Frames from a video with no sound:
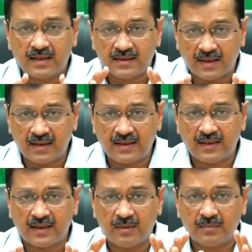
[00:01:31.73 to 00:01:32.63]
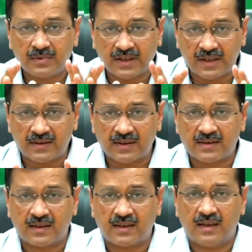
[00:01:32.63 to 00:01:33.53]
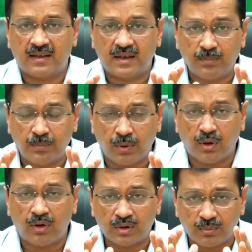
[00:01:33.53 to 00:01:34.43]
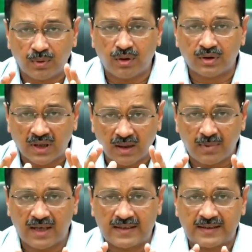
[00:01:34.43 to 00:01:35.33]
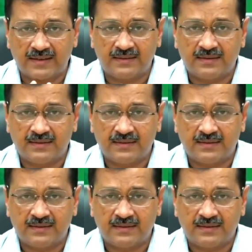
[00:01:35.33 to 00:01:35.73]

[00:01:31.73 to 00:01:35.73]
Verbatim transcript: इसके लिए हम केंद्र सरकार के बहुत बहुत आभारी हैं